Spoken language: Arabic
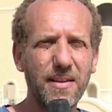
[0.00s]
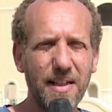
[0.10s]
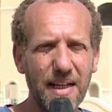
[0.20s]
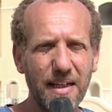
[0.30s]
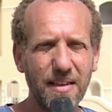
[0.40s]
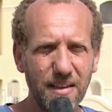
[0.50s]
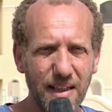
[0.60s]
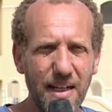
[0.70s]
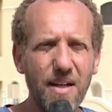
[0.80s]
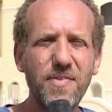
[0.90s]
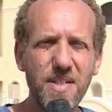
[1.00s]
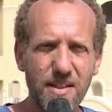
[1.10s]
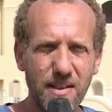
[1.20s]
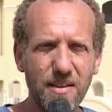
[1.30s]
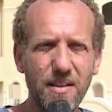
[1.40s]
الاداريه الجديده
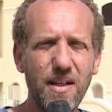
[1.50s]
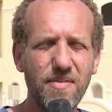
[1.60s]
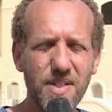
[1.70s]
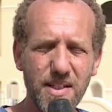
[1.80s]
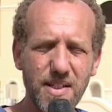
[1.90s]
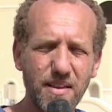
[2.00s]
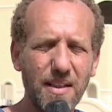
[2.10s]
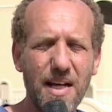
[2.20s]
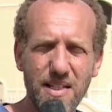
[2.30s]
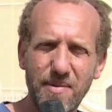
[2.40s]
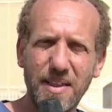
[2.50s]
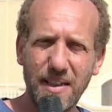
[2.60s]
لافيستا لافيستا سيتي العاصمه